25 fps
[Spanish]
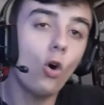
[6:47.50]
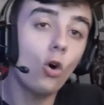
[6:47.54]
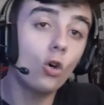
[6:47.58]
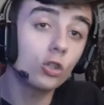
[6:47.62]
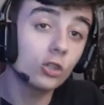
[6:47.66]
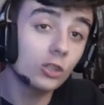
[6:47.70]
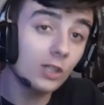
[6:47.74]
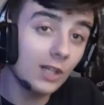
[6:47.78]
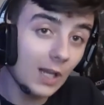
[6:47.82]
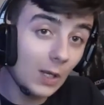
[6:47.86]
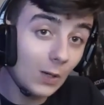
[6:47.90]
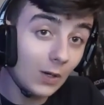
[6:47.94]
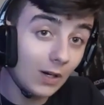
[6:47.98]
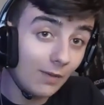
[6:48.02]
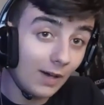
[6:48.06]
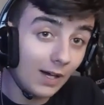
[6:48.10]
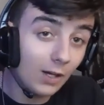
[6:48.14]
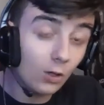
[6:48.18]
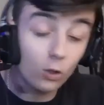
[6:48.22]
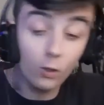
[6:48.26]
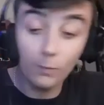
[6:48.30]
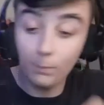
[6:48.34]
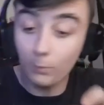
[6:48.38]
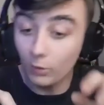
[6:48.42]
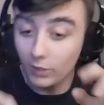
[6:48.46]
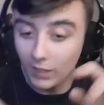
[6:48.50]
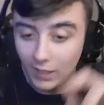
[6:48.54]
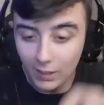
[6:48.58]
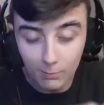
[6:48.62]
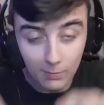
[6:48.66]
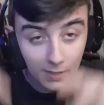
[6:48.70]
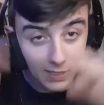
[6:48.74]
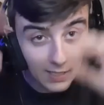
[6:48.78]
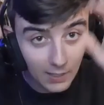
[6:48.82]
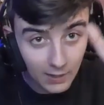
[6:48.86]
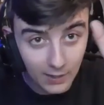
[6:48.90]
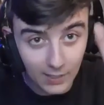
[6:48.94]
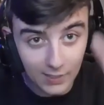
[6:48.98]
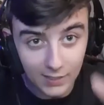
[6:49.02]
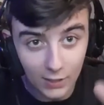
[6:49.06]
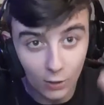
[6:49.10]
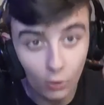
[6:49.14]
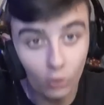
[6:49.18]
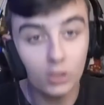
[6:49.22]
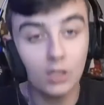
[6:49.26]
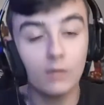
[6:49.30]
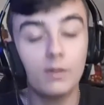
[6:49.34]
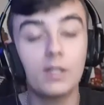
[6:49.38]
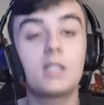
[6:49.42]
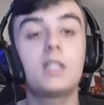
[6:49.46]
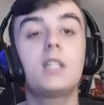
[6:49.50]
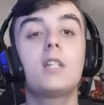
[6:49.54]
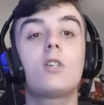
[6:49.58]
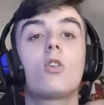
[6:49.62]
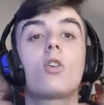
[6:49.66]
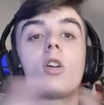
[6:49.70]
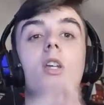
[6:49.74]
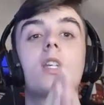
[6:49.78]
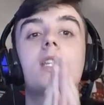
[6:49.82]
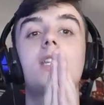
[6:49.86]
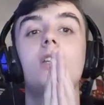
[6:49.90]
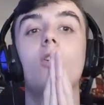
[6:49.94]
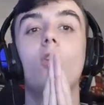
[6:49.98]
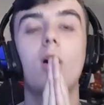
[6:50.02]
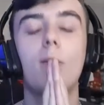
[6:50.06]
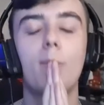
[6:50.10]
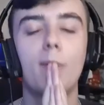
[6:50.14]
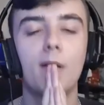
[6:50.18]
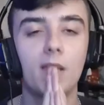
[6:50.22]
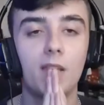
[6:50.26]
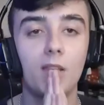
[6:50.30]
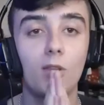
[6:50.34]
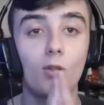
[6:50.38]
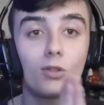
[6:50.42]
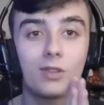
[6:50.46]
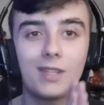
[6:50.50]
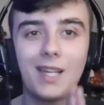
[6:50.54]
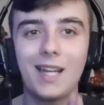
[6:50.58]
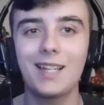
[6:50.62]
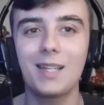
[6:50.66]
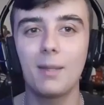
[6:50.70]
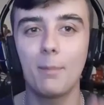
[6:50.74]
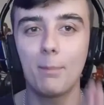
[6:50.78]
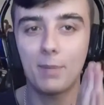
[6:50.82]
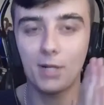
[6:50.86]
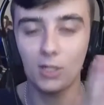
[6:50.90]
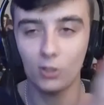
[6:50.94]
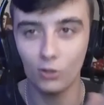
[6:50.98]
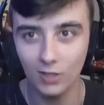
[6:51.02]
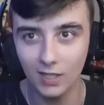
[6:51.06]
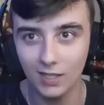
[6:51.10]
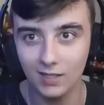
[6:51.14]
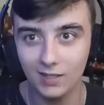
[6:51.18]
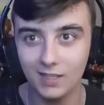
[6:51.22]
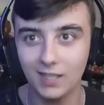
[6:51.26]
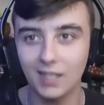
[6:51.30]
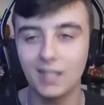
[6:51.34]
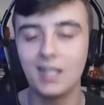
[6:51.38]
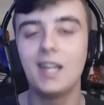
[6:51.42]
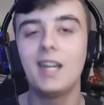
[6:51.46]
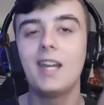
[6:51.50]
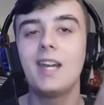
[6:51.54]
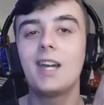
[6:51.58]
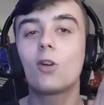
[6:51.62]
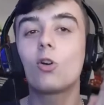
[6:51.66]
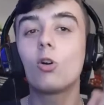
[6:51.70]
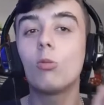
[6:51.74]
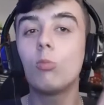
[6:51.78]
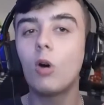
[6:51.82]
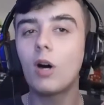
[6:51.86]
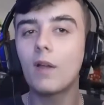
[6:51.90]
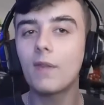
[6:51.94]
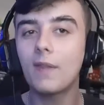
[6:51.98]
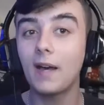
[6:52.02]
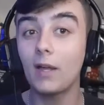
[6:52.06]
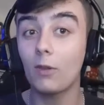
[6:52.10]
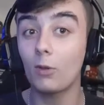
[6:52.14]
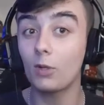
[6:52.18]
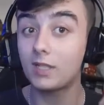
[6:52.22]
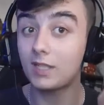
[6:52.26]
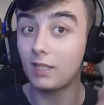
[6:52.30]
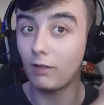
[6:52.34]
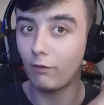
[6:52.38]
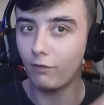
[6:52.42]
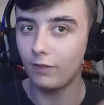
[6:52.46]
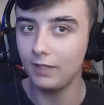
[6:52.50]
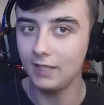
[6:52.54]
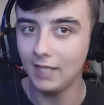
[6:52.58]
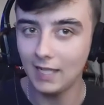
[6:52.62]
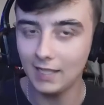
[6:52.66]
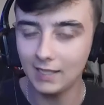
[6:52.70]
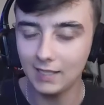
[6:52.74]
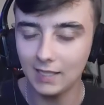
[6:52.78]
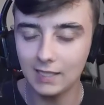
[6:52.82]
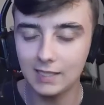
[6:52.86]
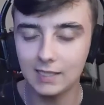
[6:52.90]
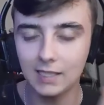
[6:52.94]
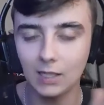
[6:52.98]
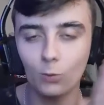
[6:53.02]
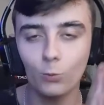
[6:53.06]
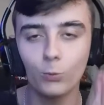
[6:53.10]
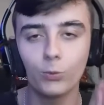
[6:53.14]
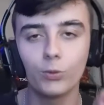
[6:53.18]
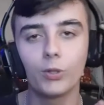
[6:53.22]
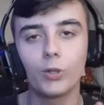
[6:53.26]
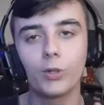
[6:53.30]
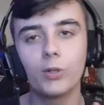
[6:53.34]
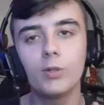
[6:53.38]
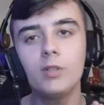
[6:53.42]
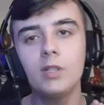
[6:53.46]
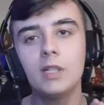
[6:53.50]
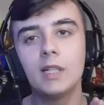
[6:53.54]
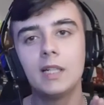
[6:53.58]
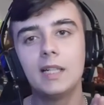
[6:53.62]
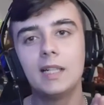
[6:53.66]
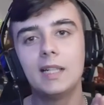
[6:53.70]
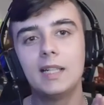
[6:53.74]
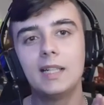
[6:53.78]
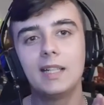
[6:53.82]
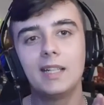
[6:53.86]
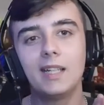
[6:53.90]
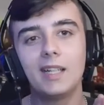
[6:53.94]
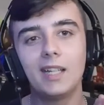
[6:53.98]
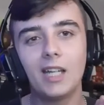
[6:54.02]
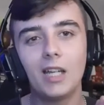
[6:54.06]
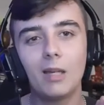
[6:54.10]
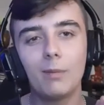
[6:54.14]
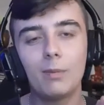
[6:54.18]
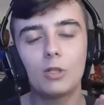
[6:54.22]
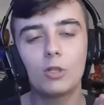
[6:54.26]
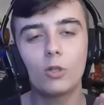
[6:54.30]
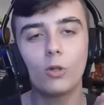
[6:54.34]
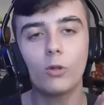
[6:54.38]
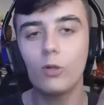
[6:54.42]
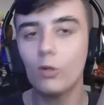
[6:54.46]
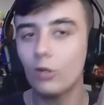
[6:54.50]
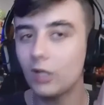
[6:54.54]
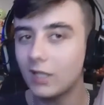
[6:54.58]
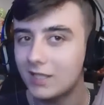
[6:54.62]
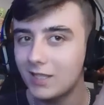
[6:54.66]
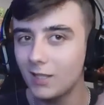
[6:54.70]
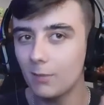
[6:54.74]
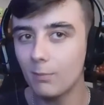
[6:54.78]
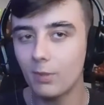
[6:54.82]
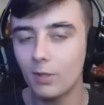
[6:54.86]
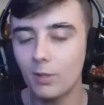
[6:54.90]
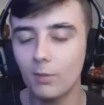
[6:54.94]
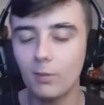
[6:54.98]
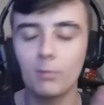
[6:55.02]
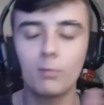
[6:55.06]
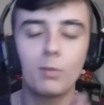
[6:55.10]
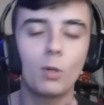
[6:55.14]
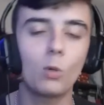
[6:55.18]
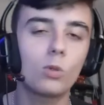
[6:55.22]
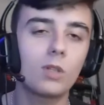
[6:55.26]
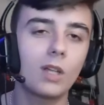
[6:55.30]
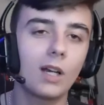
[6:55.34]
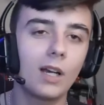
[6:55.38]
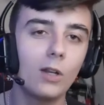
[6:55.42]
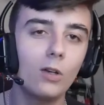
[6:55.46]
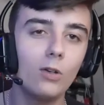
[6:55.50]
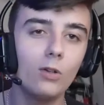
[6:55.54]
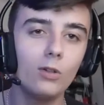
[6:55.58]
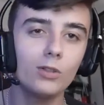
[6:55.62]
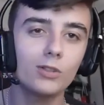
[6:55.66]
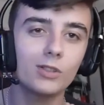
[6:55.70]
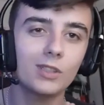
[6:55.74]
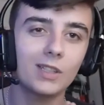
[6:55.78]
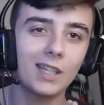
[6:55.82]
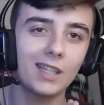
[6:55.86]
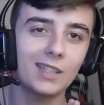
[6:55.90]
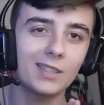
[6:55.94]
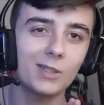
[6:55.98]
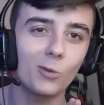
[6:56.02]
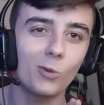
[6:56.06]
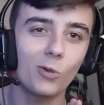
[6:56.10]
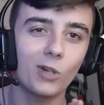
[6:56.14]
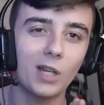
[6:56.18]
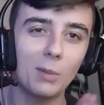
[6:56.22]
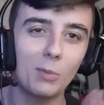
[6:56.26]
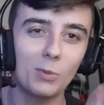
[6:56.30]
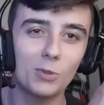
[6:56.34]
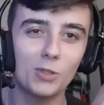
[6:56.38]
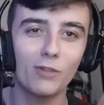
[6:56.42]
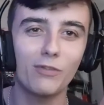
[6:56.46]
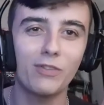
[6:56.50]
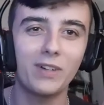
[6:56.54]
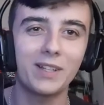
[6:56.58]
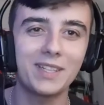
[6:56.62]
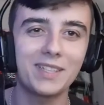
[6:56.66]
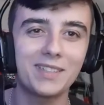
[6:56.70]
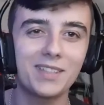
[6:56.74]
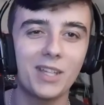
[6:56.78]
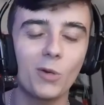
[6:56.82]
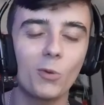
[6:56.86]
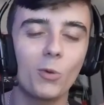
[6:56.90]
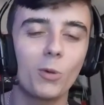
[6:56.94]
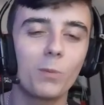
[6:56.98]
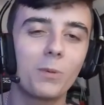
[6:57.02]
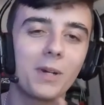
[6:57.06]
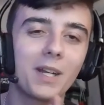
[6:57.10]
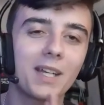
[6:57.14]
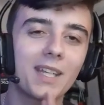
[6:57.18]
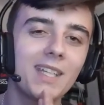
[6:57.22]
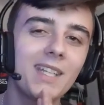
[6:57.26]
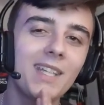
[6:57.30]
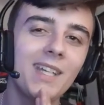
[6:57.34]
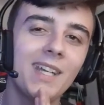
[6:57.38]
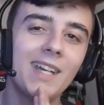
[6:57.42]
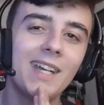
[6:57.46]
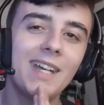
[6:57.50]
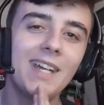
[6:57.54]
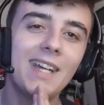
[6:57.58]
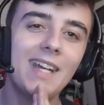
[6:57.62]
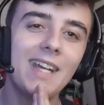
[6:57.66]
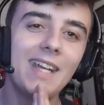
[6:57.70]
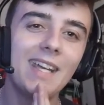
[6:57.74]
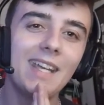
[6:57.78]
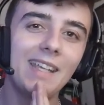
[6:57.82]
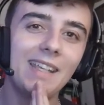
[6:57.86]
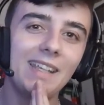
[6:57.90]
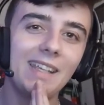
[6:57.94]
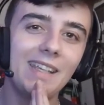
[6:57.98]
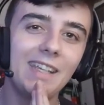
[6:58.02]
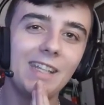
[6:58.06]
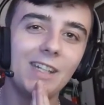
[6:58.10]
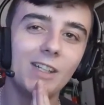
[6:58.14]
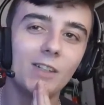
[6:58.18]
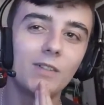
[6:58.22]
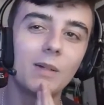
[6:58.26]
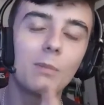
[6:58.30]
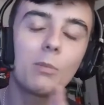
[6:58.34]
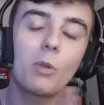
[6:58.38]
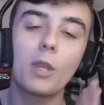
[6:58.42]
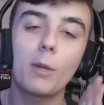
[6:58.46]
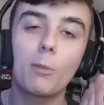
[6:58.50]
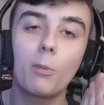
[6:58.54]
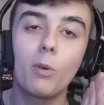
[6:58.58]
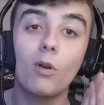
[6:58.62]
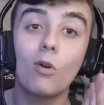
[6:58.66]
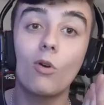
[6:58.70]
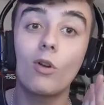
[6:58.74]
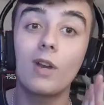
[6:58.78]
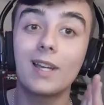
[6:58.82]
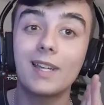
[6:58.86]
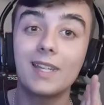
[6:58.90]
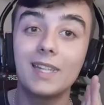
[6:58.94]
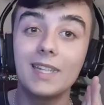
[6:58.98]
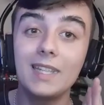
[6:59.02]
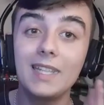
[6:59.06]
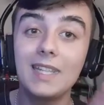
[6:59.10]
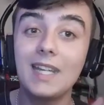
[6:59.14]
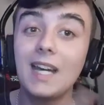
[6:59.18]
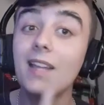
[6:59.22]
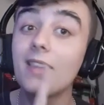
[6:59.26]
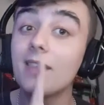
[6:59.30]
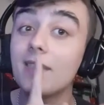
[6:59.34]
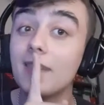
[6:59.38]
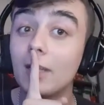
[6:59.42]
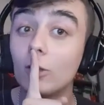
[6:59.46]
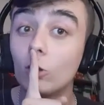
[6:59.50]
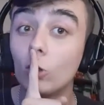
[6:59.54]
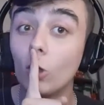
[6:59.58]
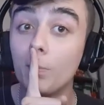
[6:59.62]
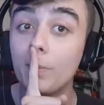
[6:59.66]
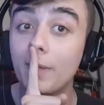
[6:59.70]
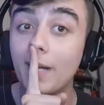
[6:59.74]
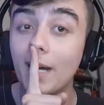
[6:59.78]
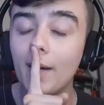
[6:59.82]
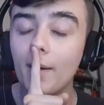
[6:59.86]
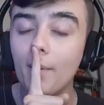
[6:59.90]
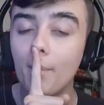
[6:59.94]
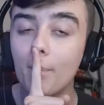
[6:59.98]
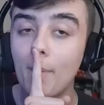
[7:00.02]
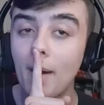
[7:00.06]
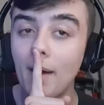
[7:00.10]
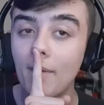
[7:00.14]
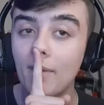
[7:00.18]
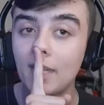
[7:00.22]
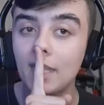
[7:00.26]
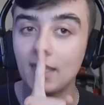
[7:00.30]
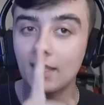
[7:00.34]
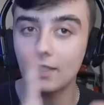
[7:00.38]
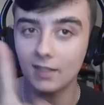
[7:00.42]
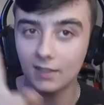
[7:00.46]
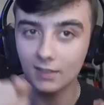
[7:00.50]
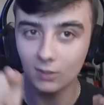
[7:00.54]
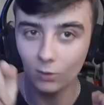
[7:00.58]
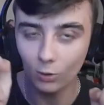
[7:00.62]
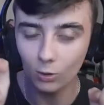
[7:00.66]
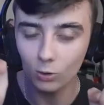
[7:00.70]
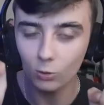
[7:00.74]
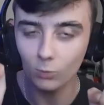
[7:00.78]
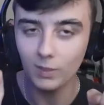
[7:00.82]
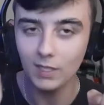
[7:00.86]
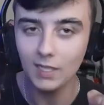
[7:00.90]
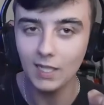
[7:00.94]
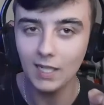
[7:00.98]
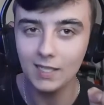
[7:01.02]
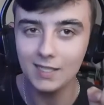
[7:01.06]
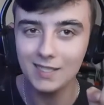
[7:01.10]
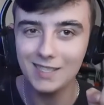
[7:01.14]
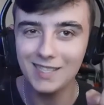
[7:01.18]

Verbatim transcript: os leo abajo, ponedme, necesito saber chicos si os ha parecido tan impresionante, cómo os ha dejado ese final del segundo, ¿no? Eh, episodio que siempre me gusta leeros, eh, seguro que hay muchos fans de Star Wars por aquí. Y nos vemos después con la crítica de Top Gun Maverick. Tengo que subirla